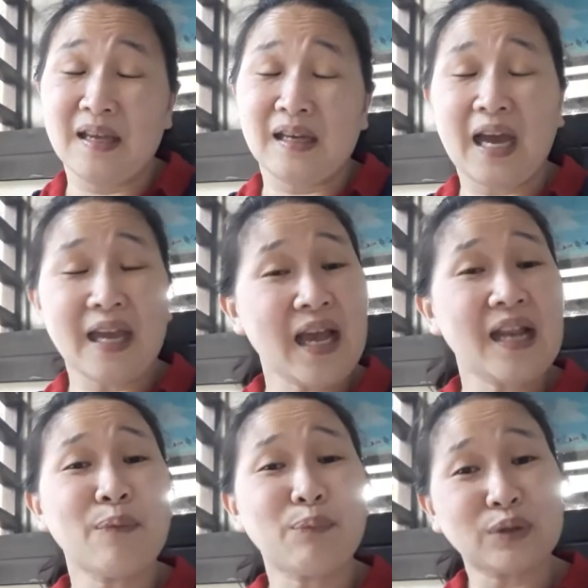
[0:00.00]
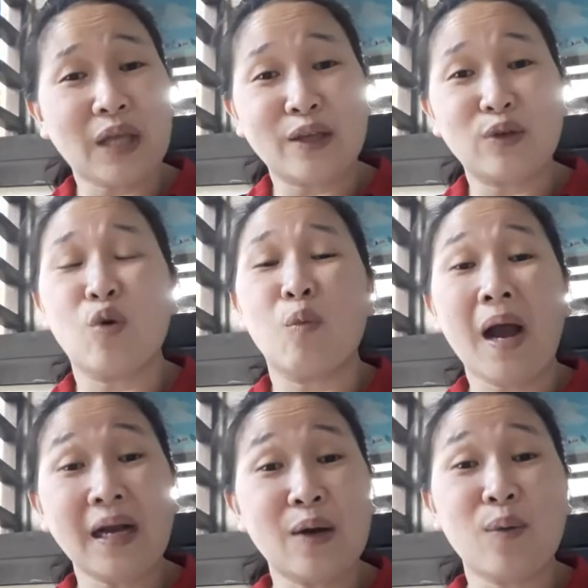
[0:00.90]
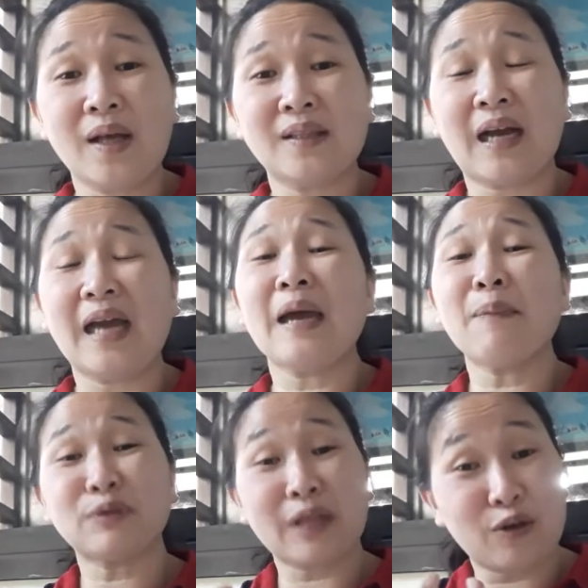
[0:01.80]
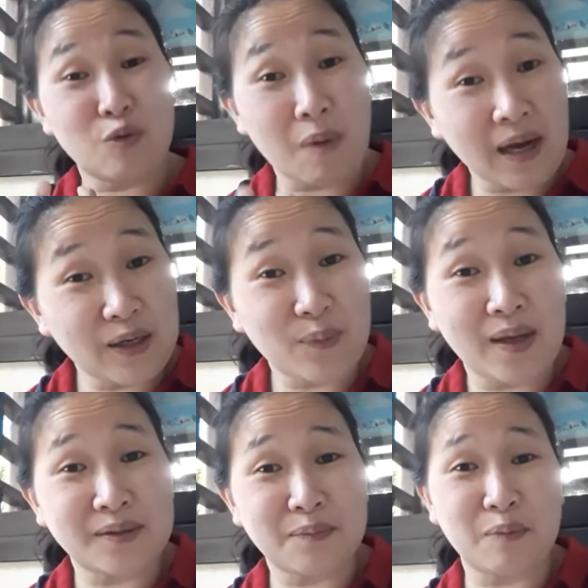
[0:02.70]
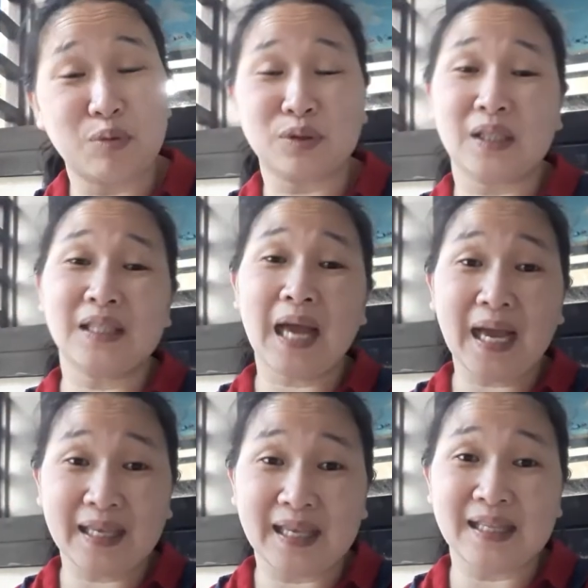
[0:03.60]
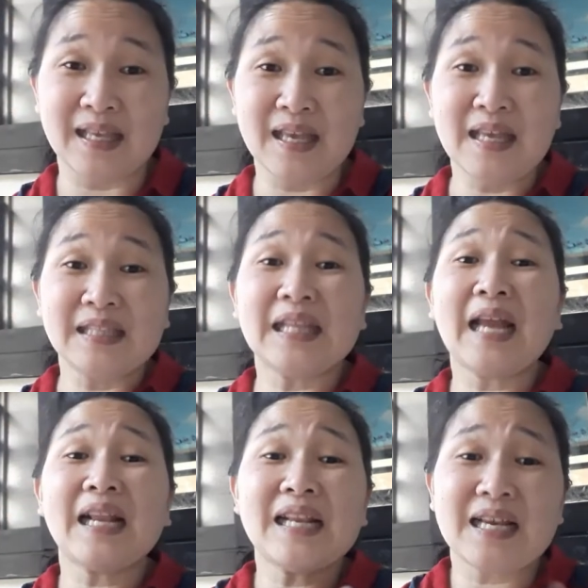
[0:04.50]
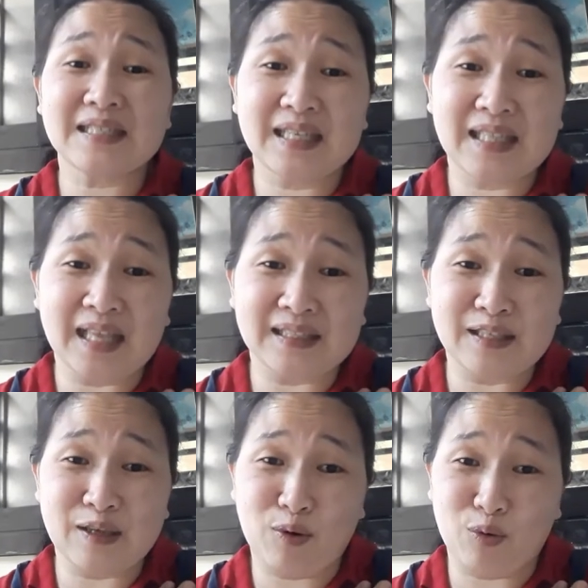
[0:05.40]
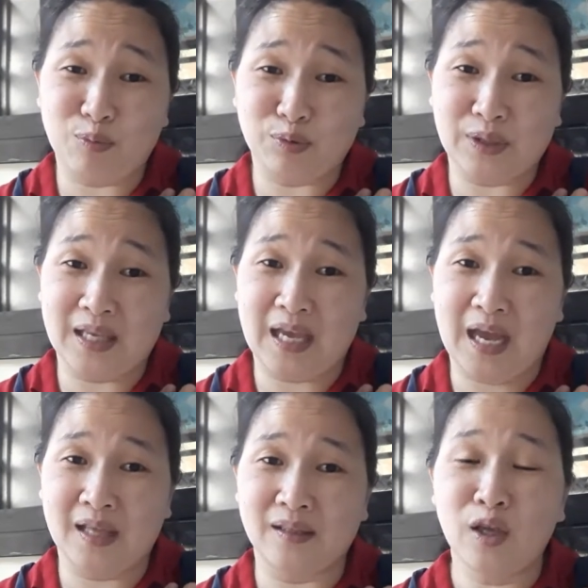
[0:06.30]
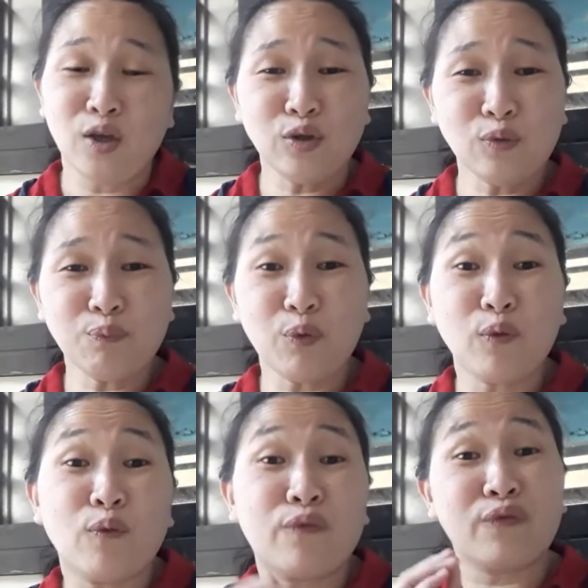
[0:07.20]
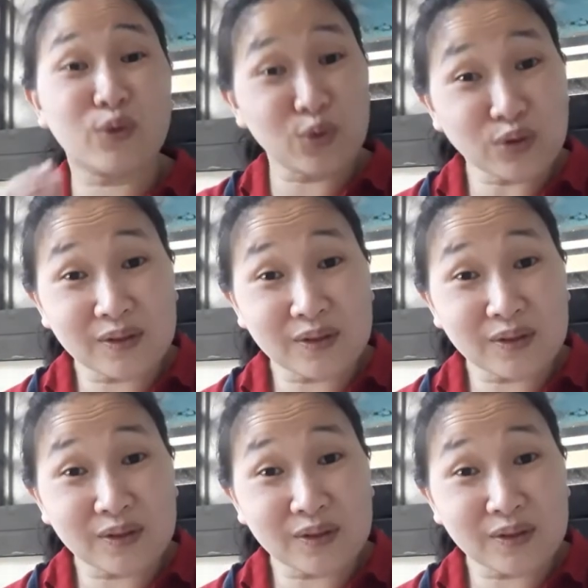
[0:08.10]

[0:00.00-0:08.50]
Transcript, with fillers: Kaya lang po tayo gumagawa na, kaya po tayo gumagawa ng mabuti dahil naranasan natin yung kubutihan. Yun po yung fruit